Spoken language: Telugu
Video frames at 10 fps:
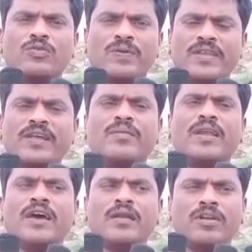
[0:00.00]
స్పష్టంగా
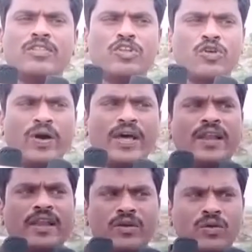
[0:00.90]
మనకు కనబడుతుంది
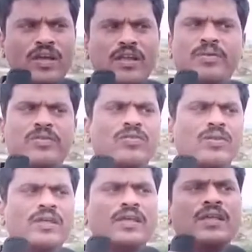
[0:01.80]
క్వారీలన్నీ కూడా
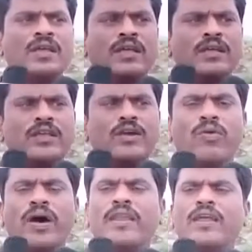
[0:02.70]
కనిపిస్తున్నాయి ఈ
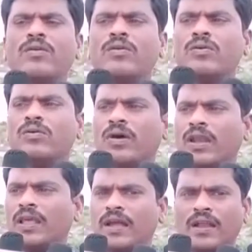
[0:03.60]
క్వారీలు
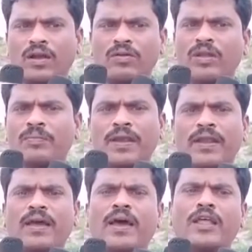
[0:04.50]
వల్ల ఇక్కడ ఆడుకునే
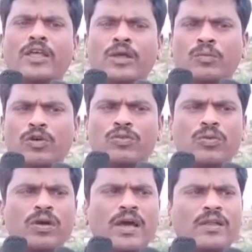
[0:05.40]
పిల్లలు కానీ
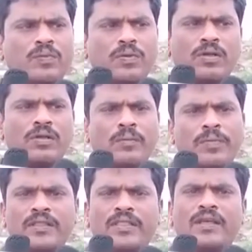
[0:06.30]
పశువులు కానీ
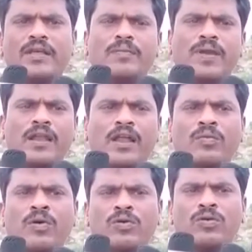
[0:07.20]
పడితే ప్రాణాలు
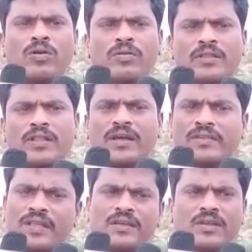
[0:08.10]
పోగొట్టుకోవడం అనేది
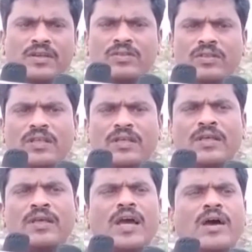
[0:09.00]
ఖచ్చితంగా జరుగుతుంది
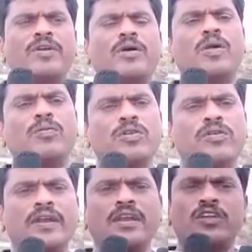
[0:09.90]
కాబట్టి
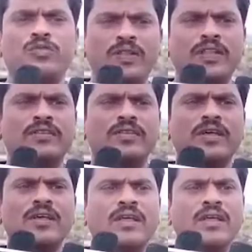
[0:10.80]
ప్రభుత్వం వెంటనే స్పందించి
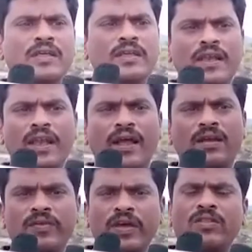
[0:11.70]
ఈ
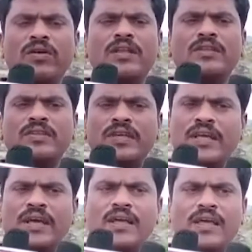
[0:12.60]
ల్యాండ్ వేరేదొక్కడ
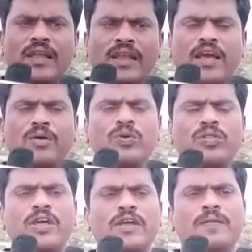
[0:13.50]
ఇచ్చేదా లేకపోతే